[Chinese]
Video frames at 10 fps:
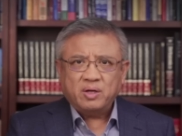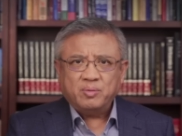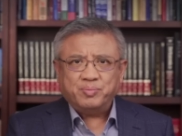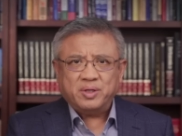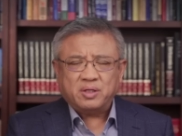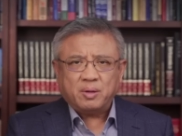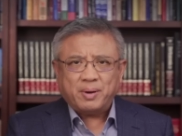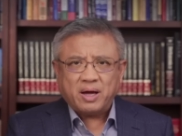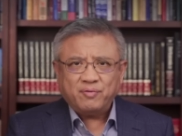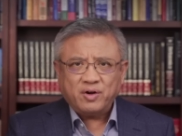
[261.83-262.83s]
比这个
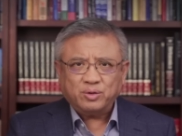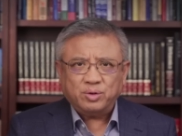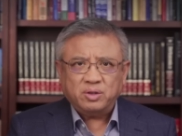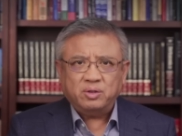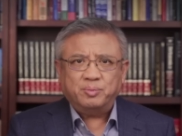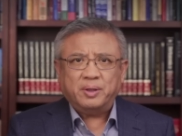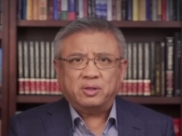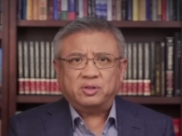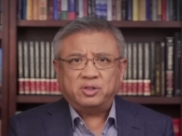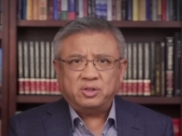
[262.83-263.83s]
排放水又被要
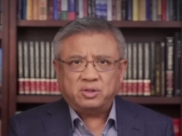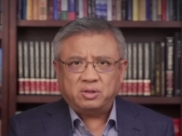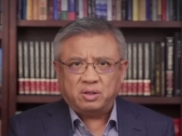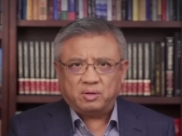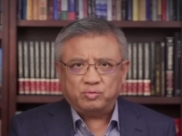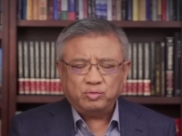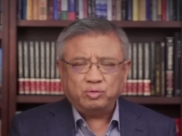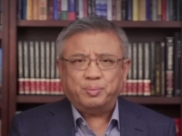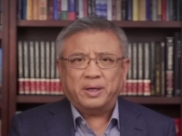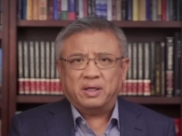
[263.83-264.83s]
稀释掉了无数
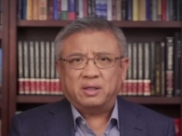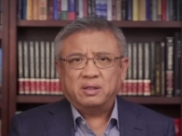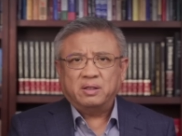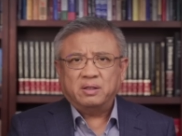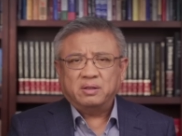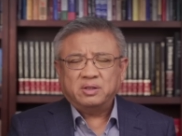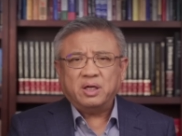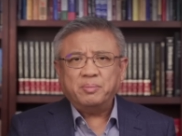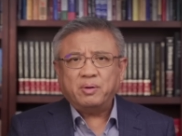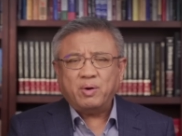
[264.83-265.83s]
倍了，
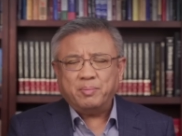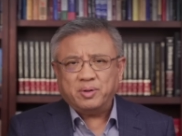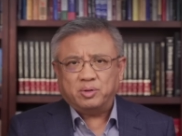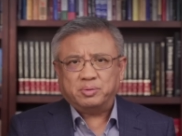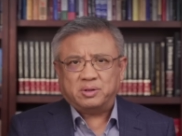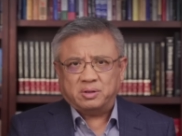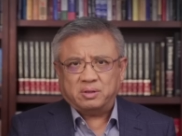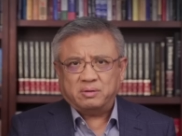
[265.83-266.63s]
千倍万倍都不止。